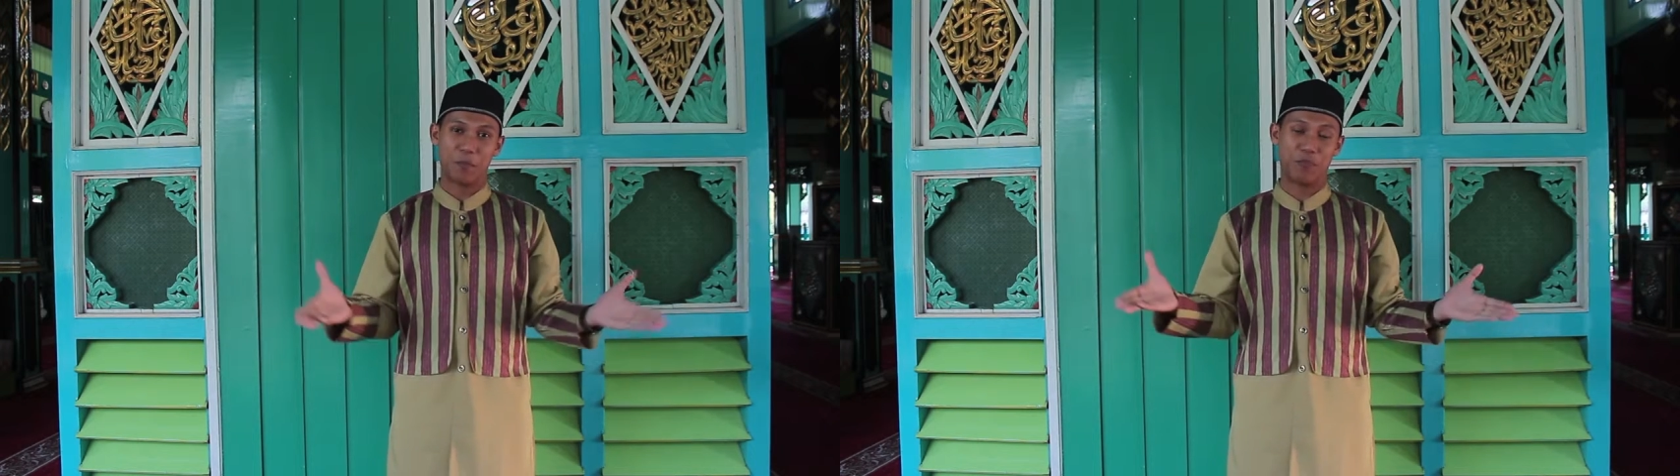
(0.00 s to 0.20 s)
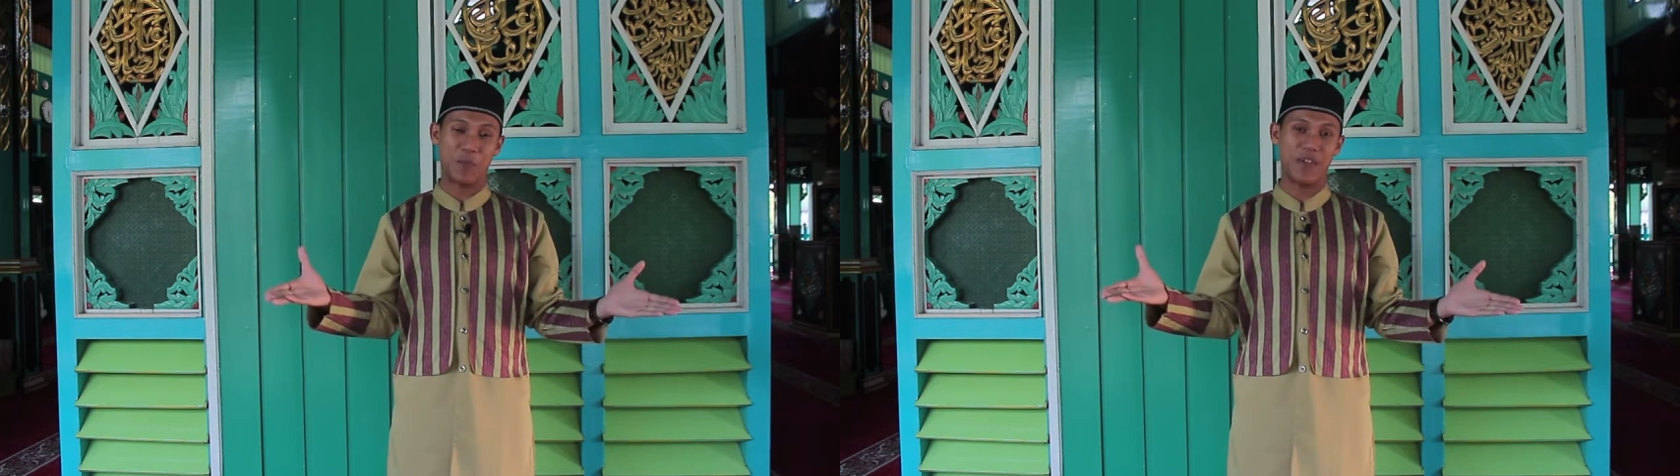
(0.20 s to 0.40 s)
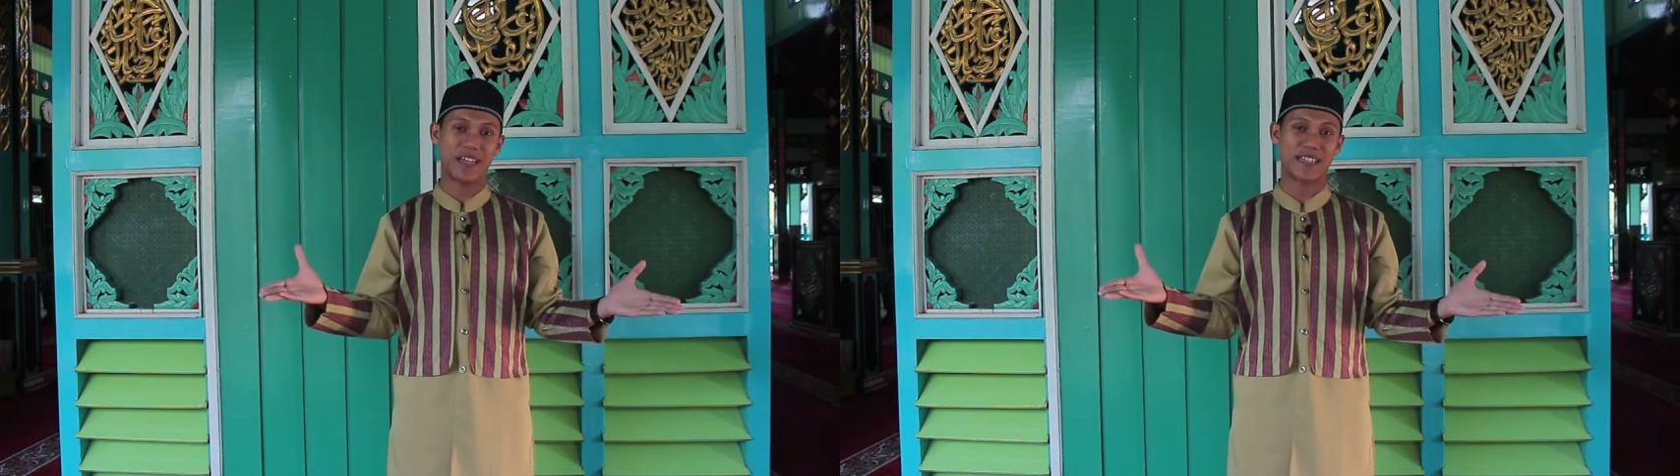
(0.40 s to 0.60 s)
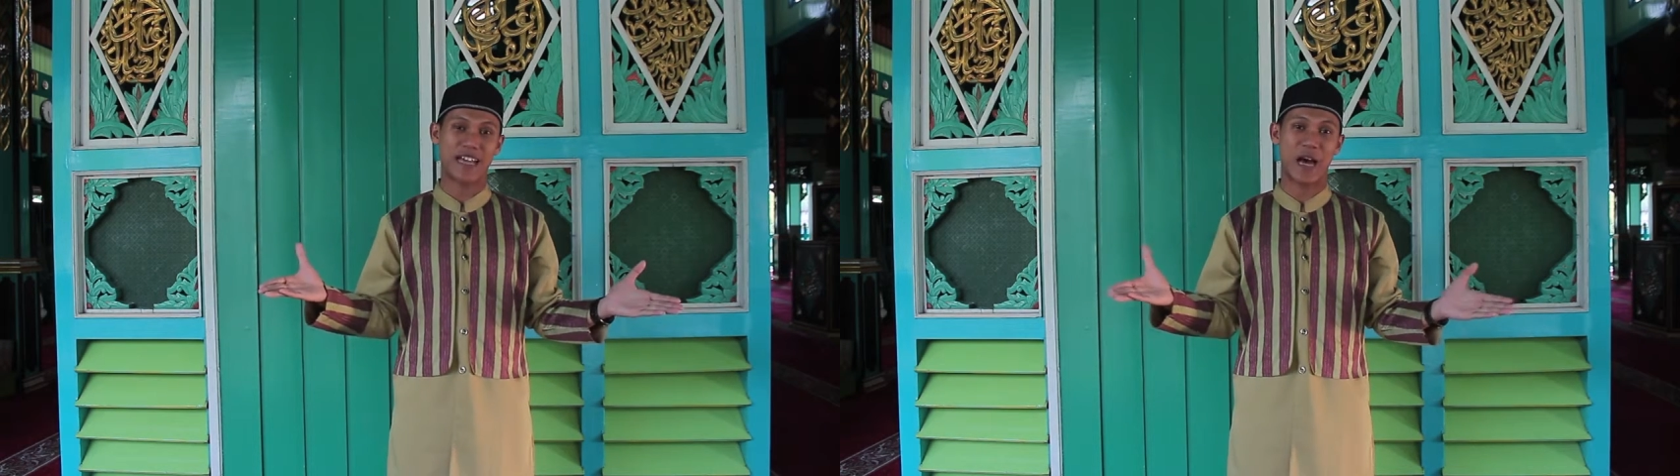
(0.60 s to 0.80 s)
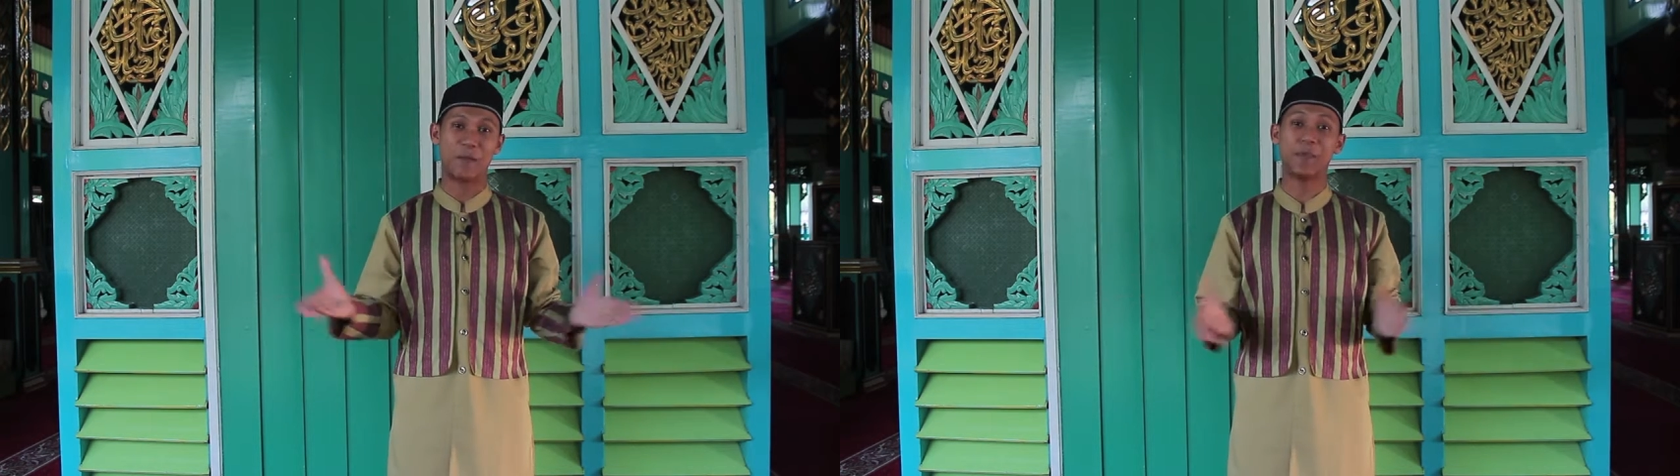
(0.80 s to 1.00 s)

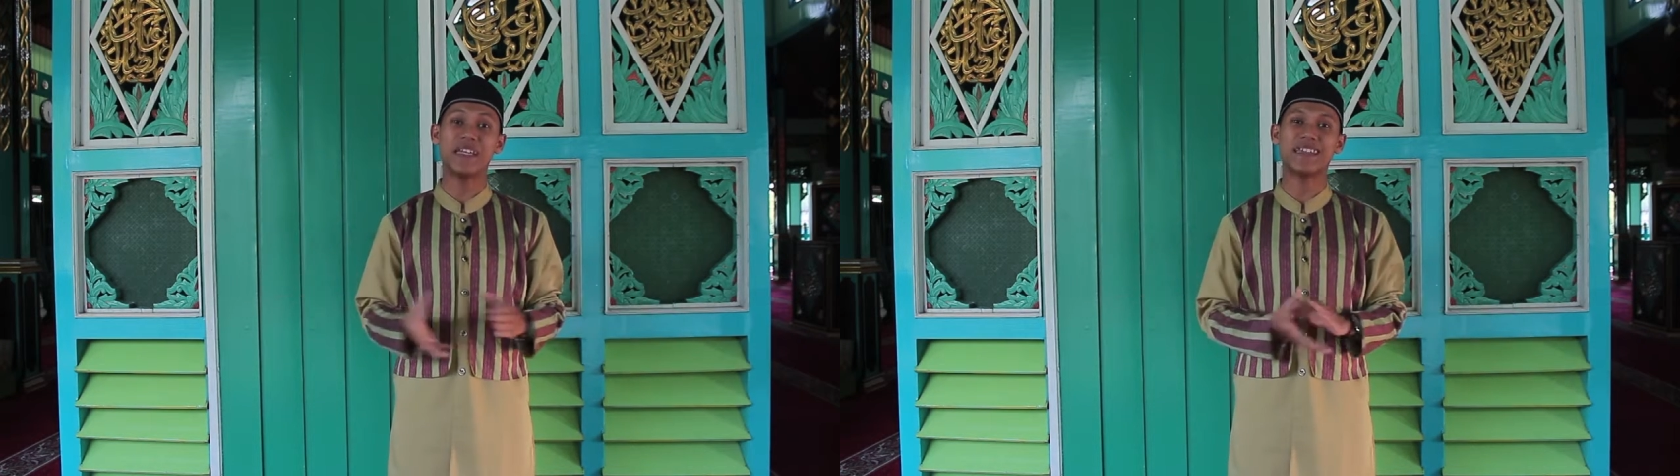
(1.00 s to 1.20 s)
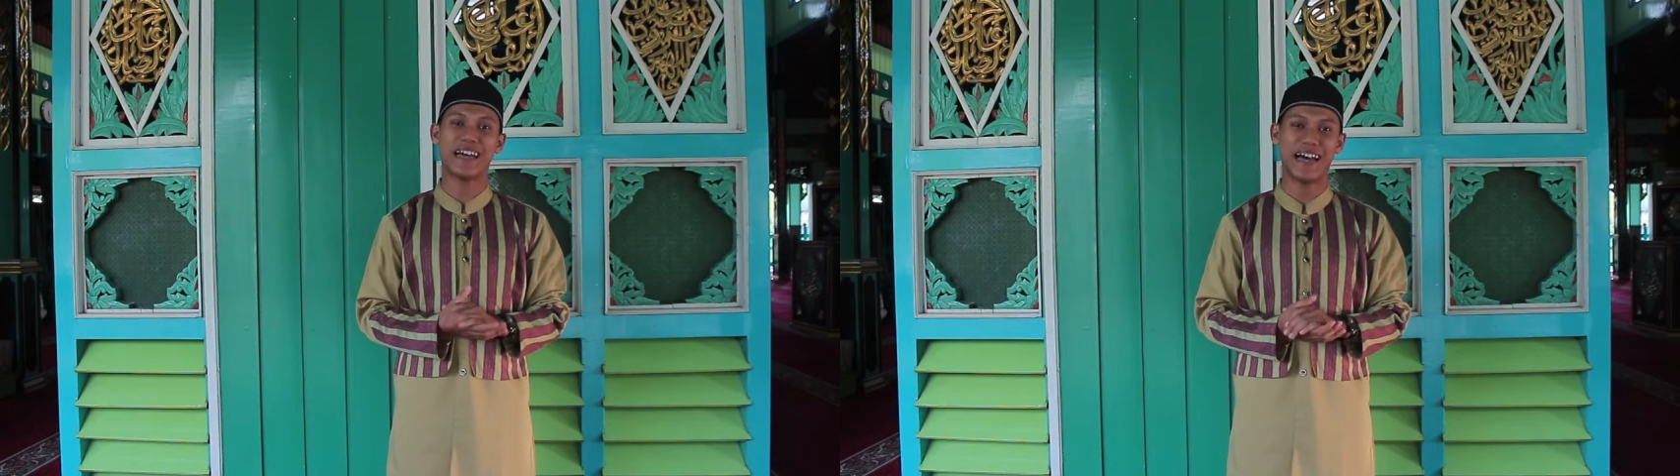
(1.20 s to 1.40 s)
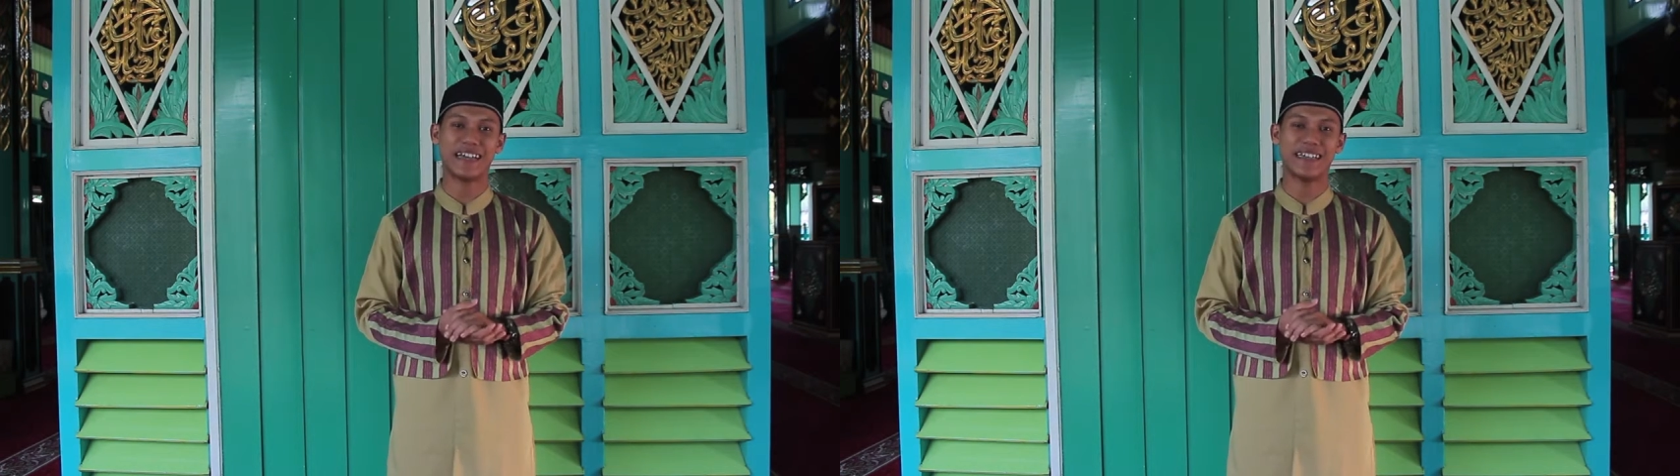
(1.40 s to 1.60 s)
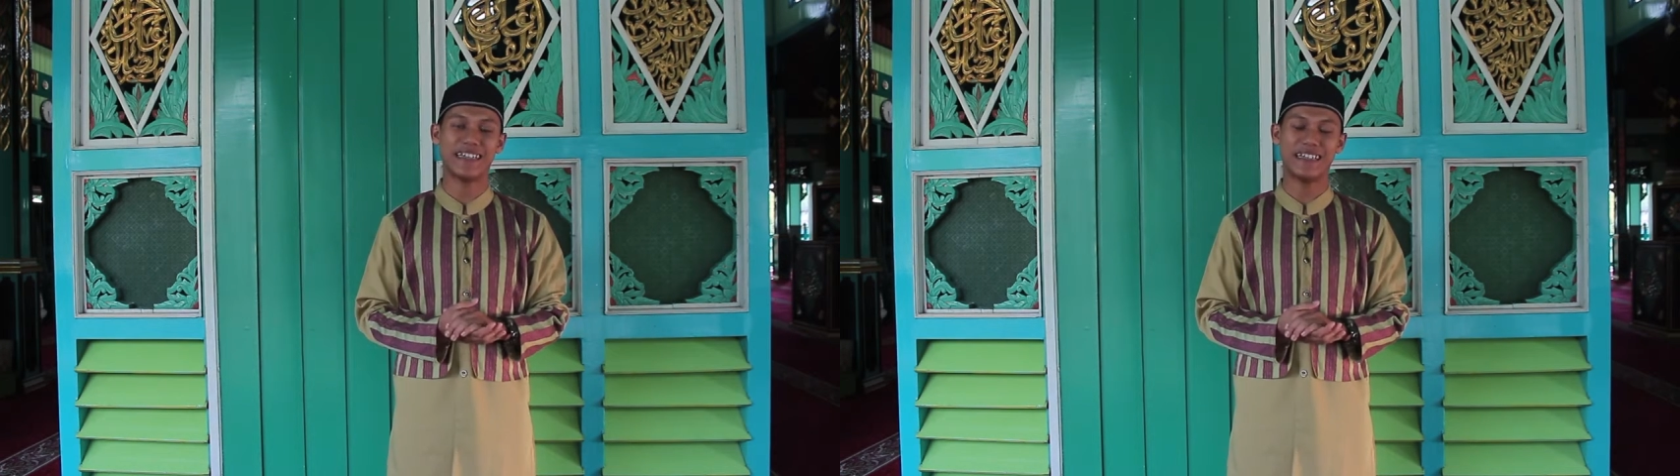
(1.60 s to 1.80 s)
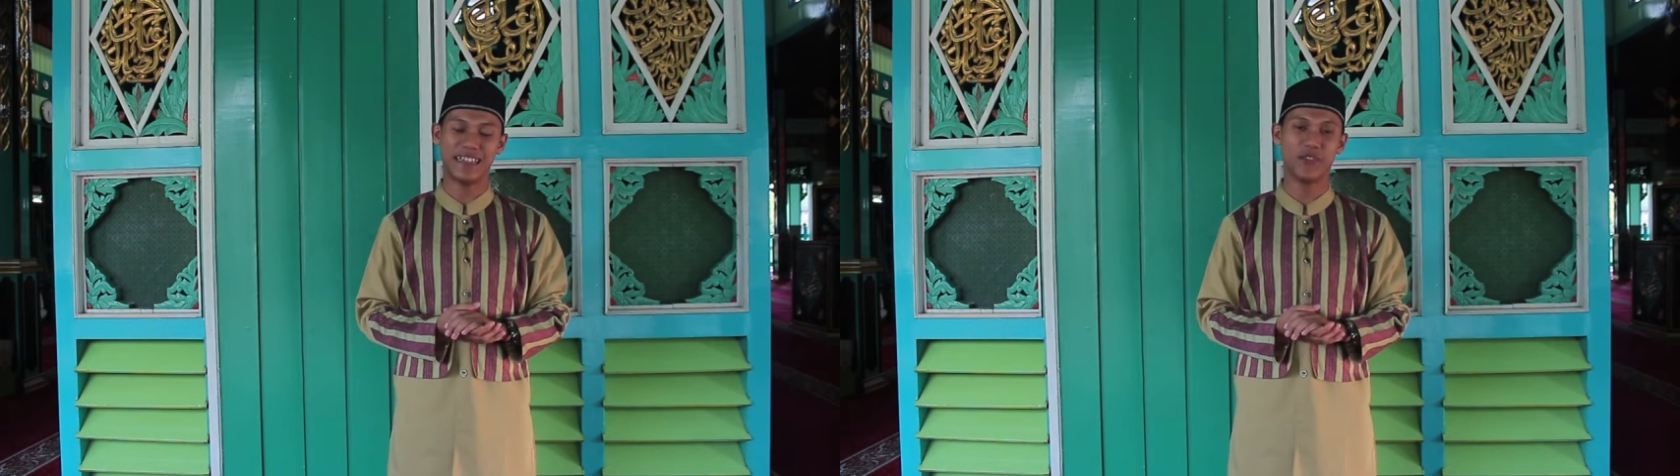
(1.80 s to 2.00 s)
Pemirsa Pelita Hati